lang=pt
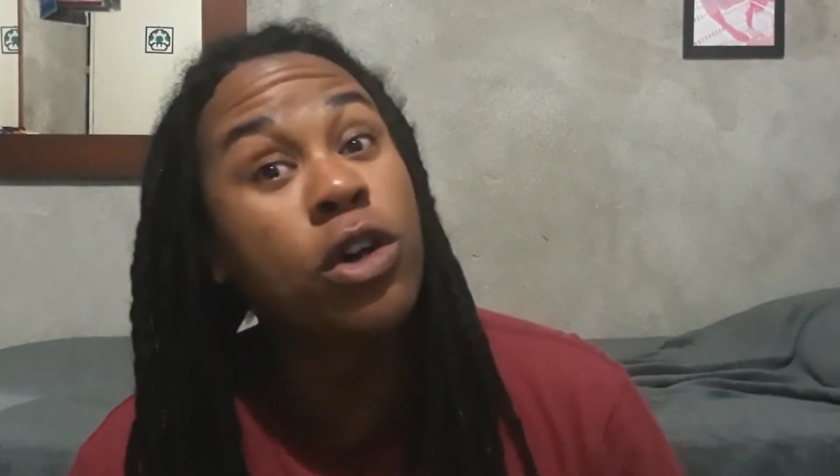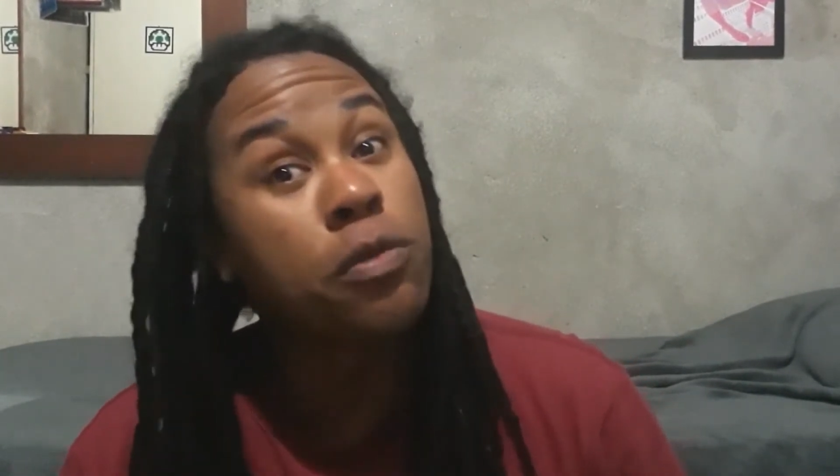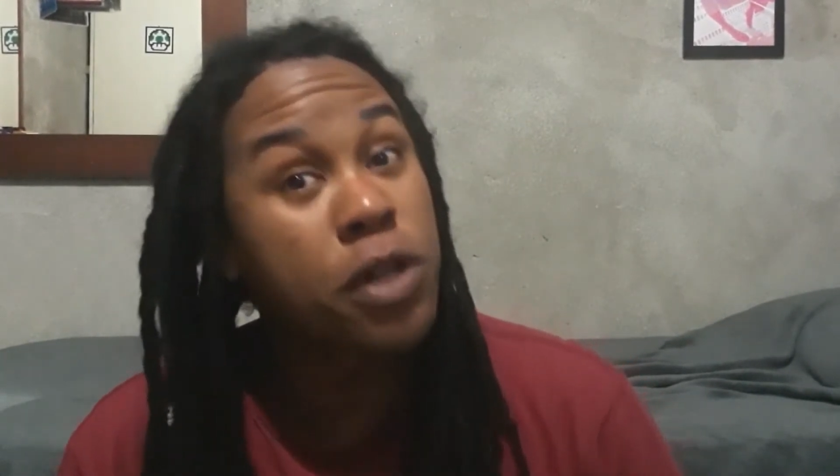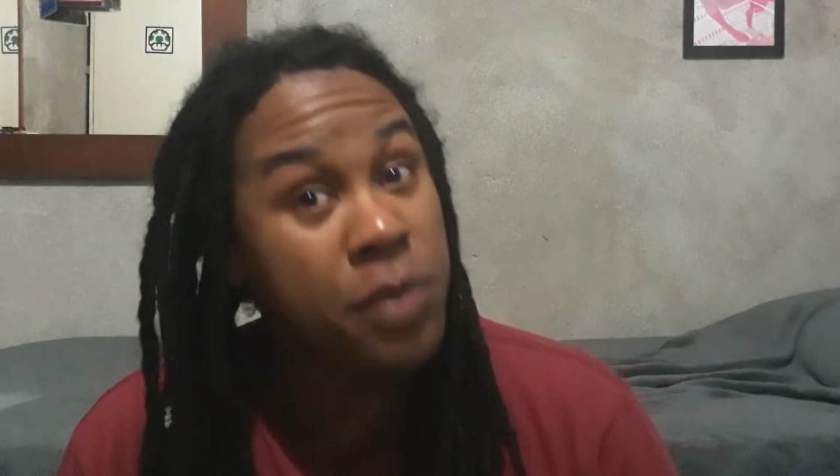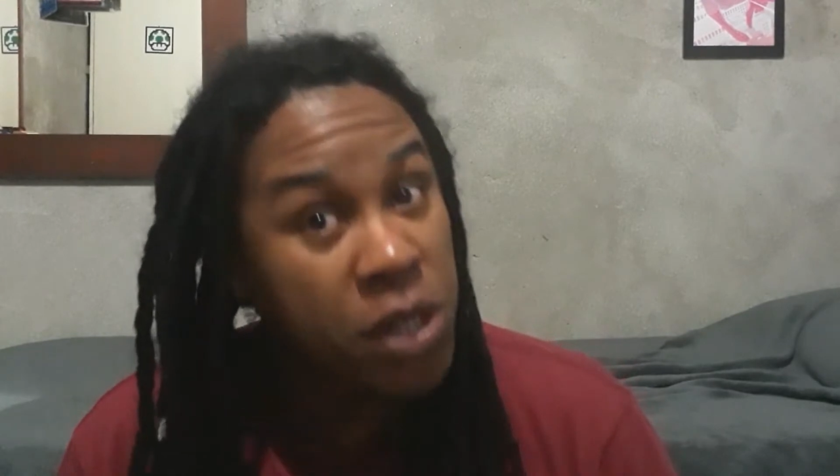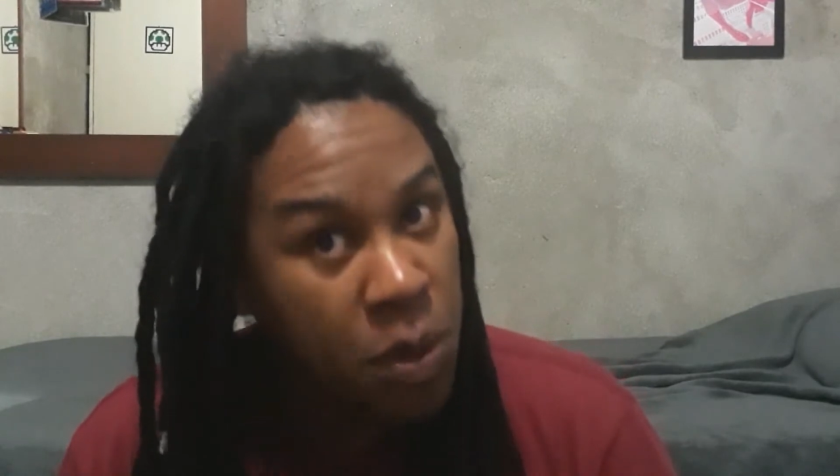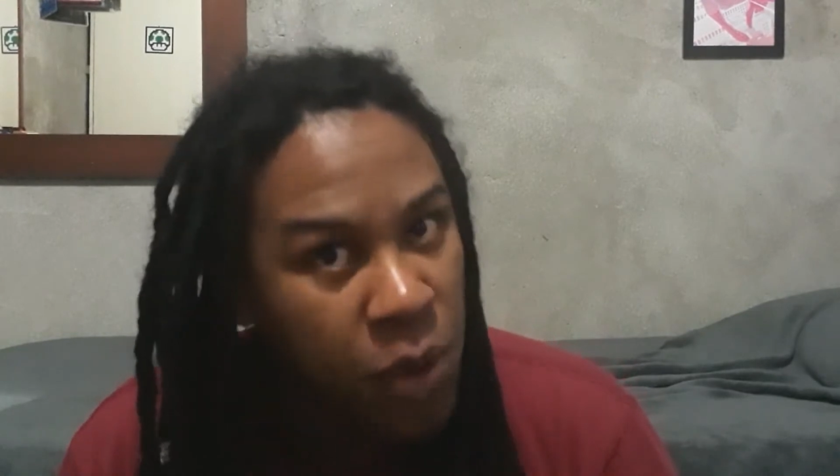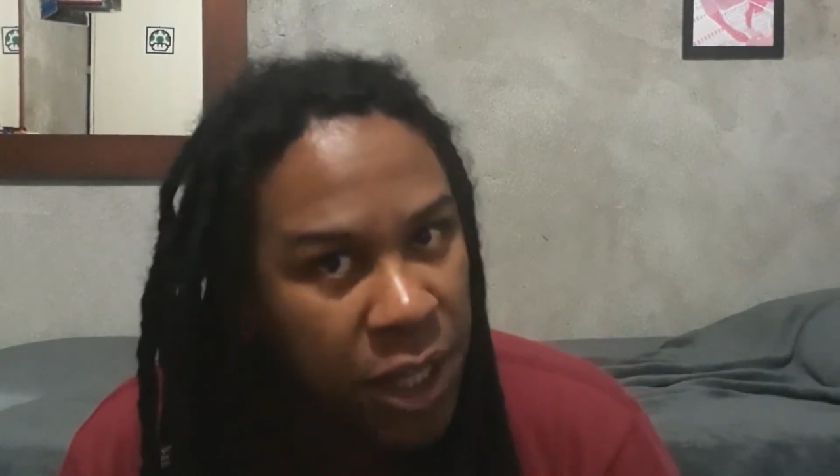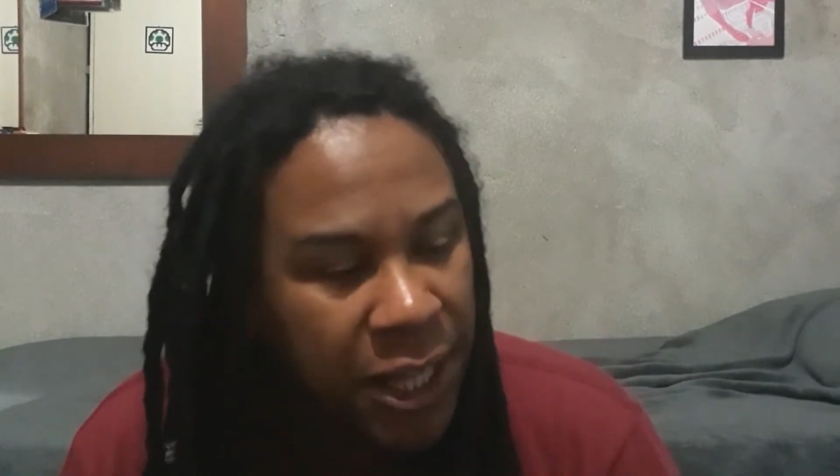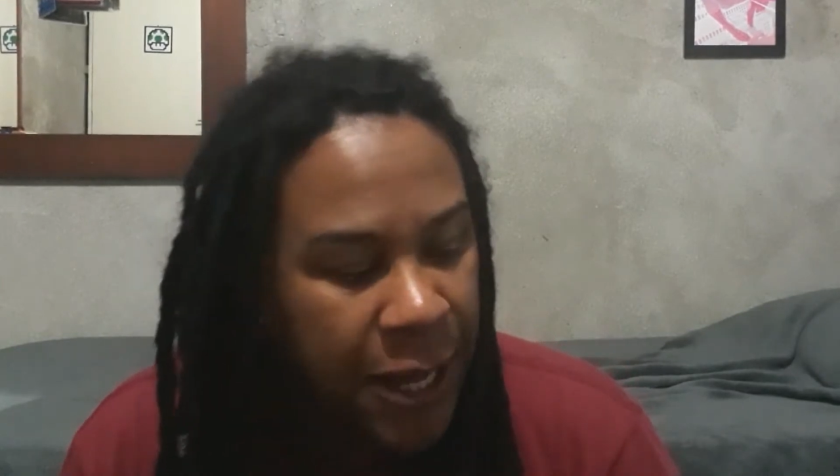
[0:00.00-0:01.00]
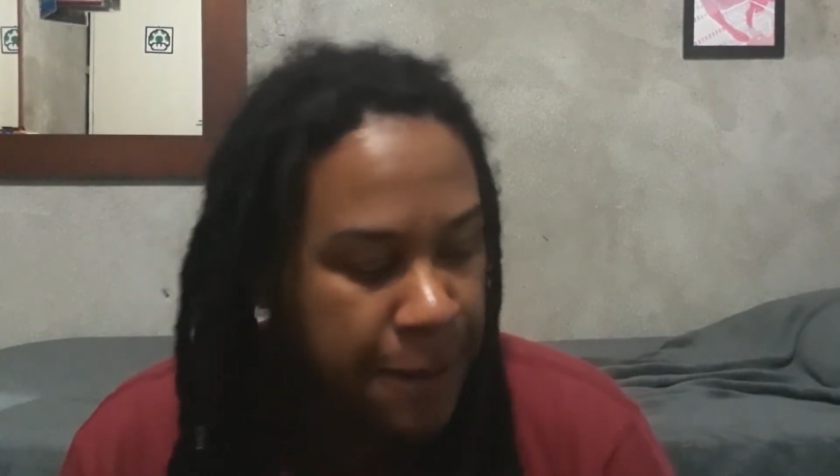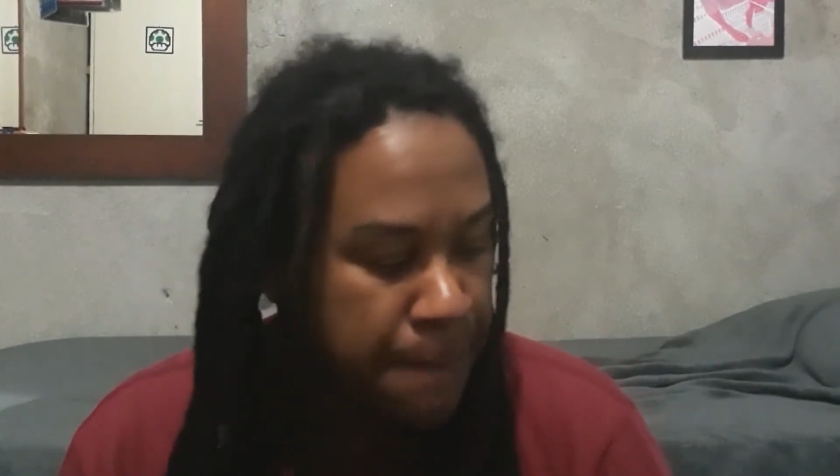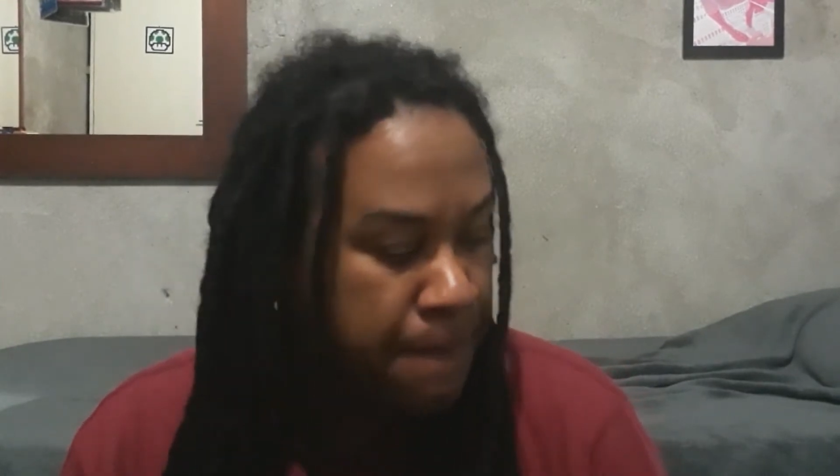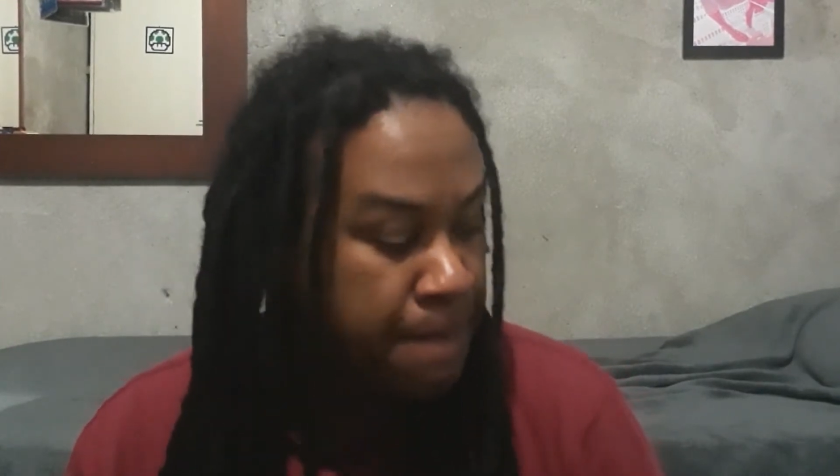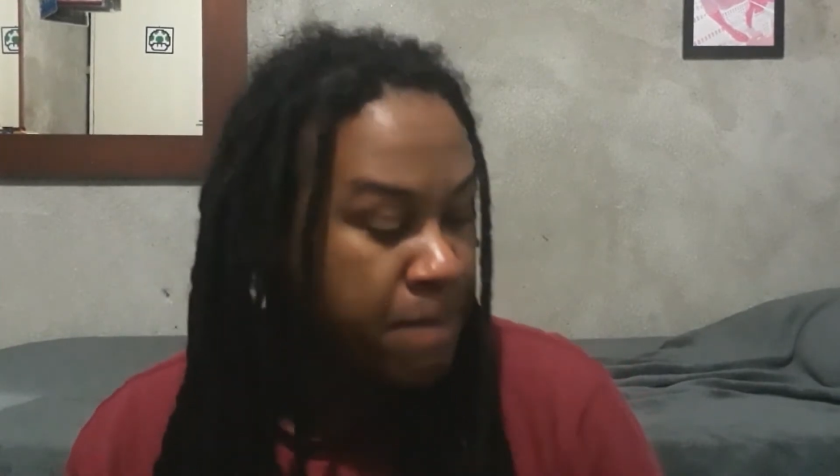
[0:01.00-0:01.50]
eu não posso praticar Muay Thai.
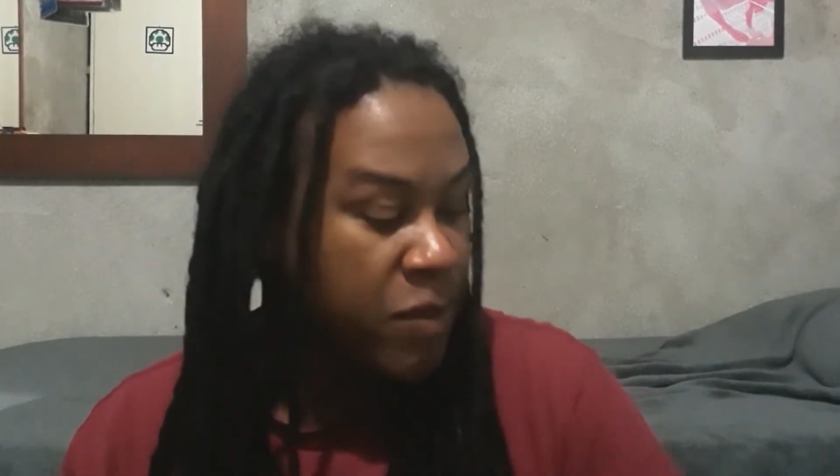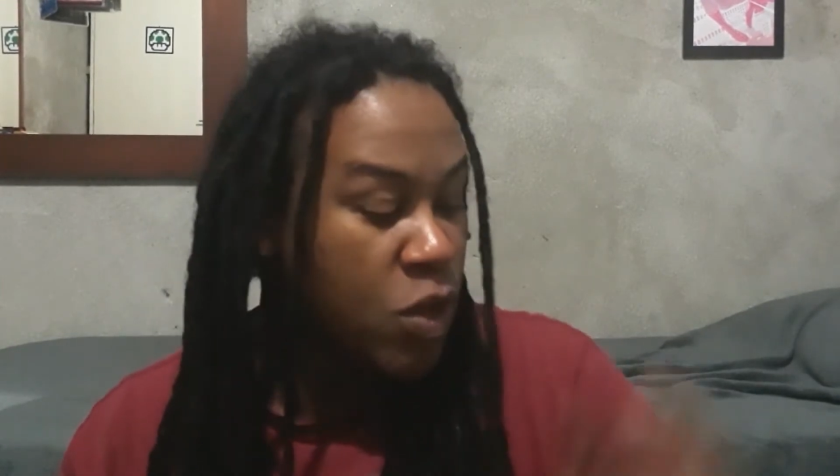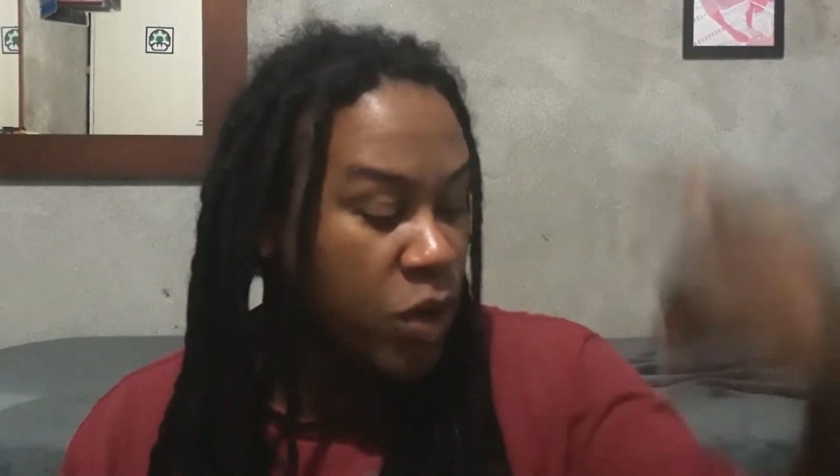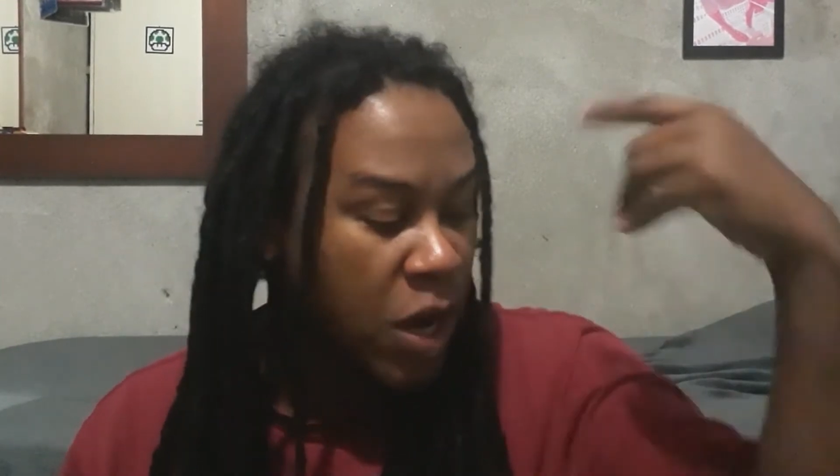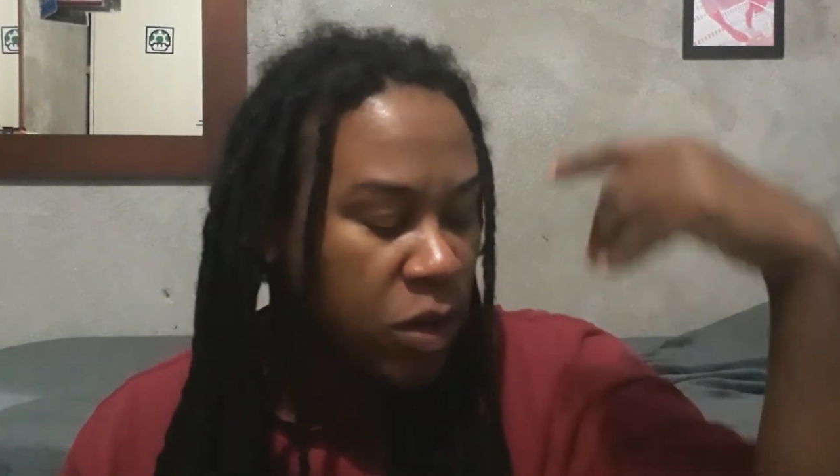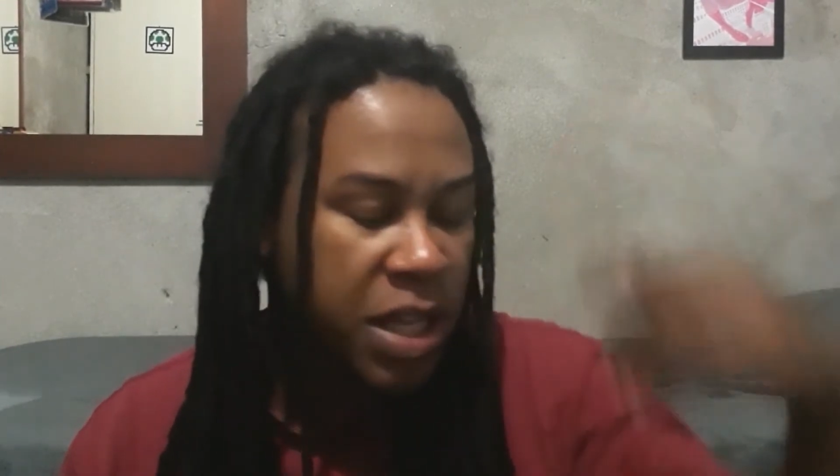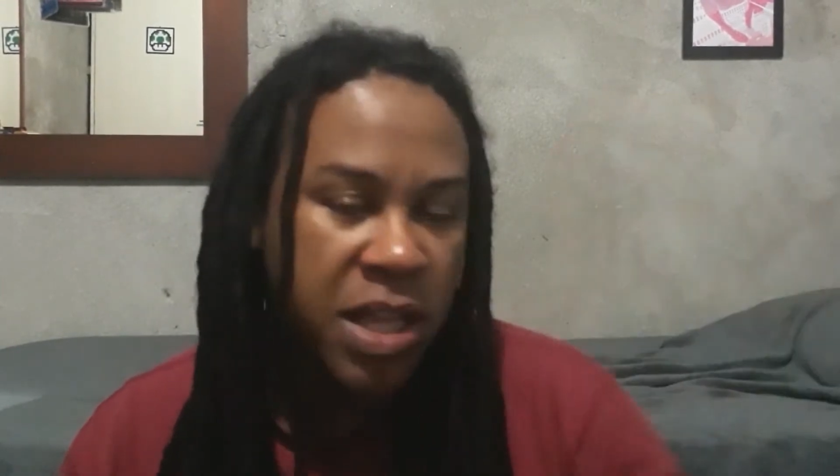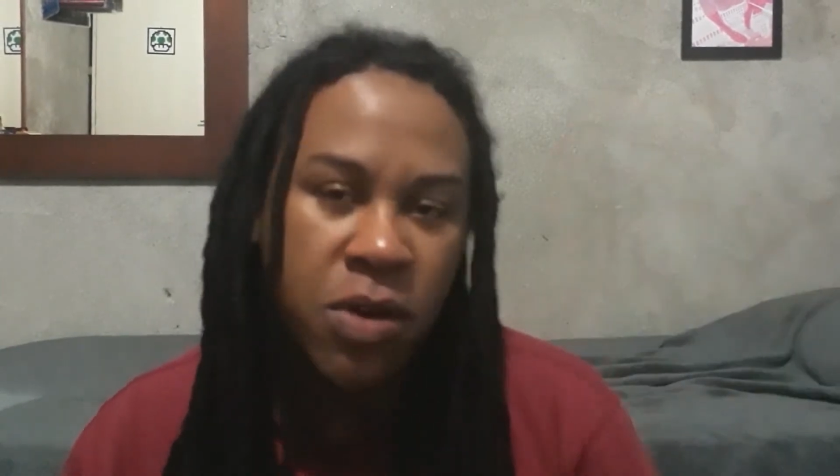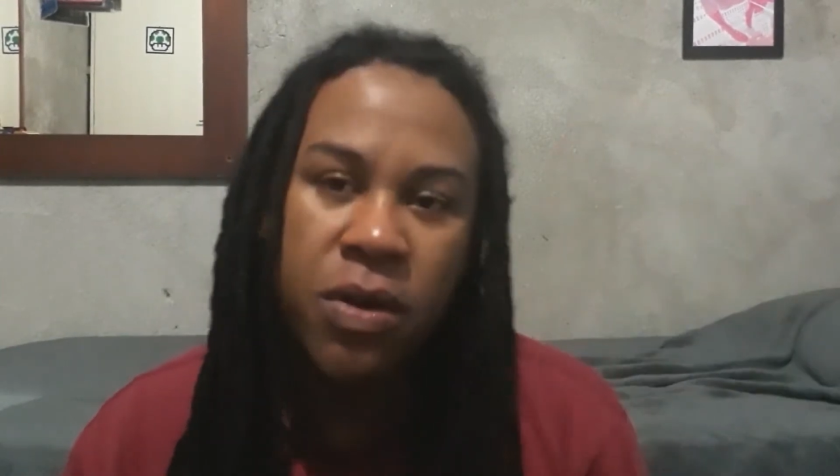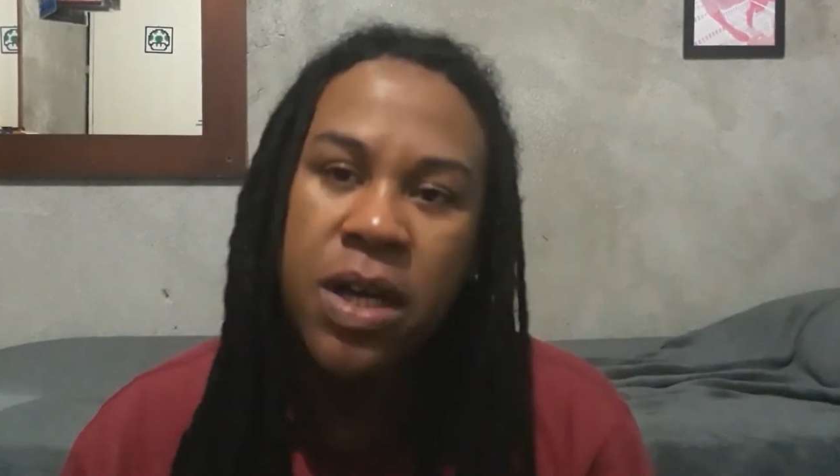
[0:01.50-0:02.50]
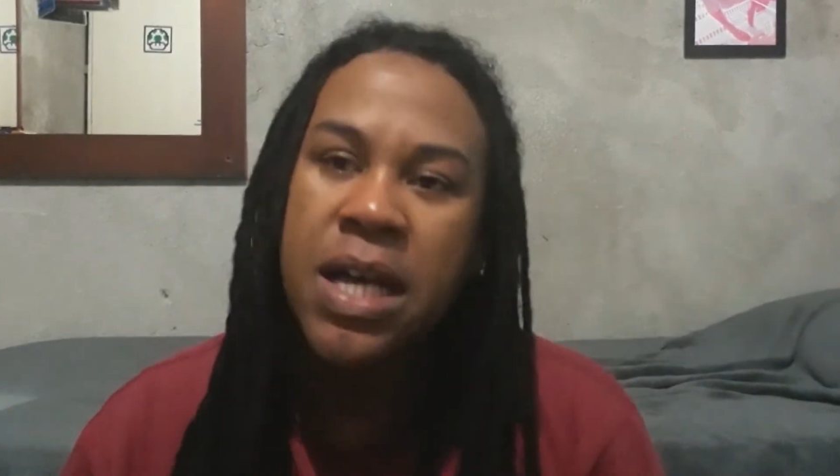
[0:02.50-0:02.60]
E o que aconteceu?